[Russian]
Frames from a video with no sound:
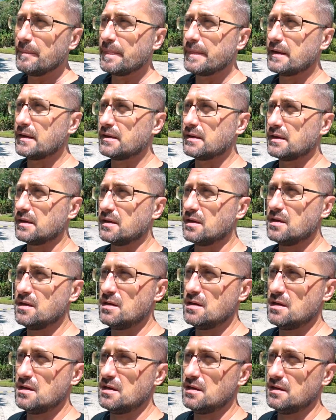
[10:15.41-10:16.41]

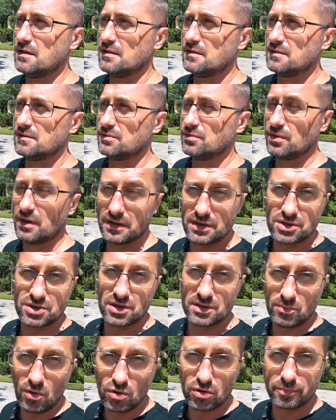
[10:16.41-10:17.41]
И они
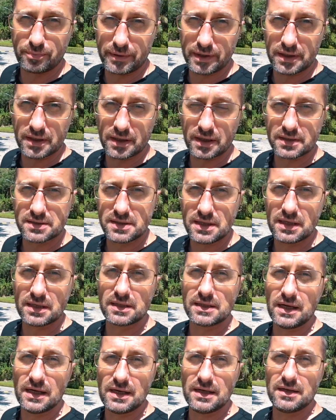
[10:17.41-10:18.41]
же не могут приехать и
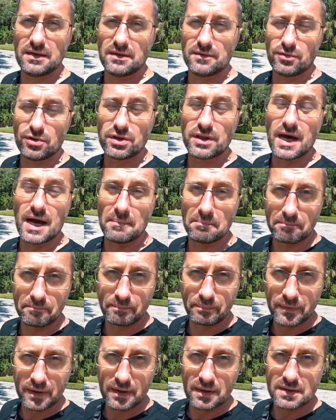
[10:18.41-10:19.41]
отдали дали его нам
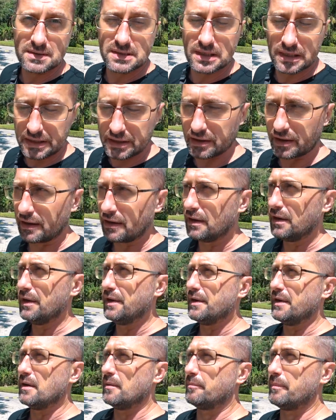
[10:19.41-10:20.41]
с Лерой.
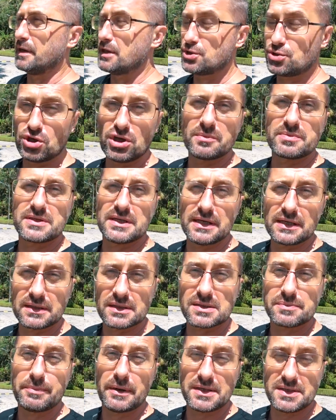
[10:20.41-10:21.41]
Большое им за
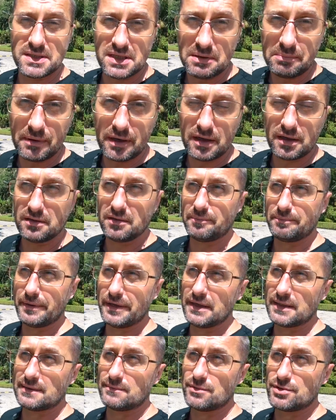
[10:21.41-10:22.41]
это спасибо.
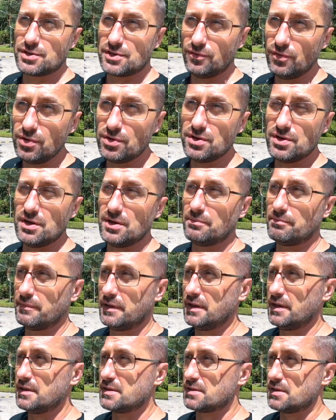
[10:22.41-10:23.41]
Поэтому сегодня
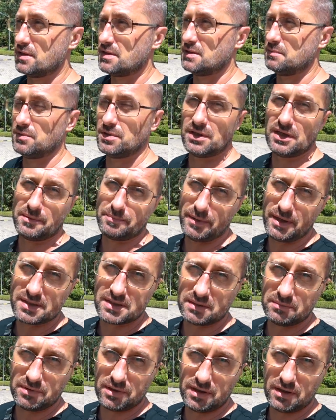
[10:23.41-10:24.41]
мы с этими
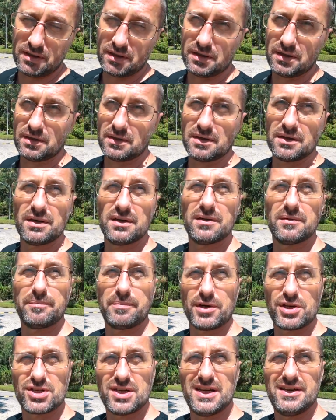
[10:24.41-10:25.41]
дейпасами э,
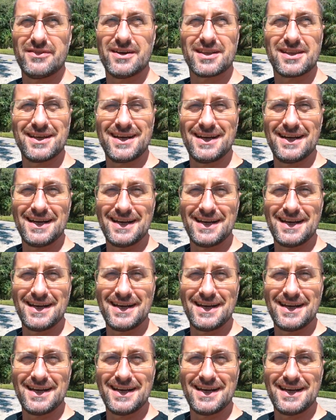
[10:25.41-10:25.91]
пришли в отель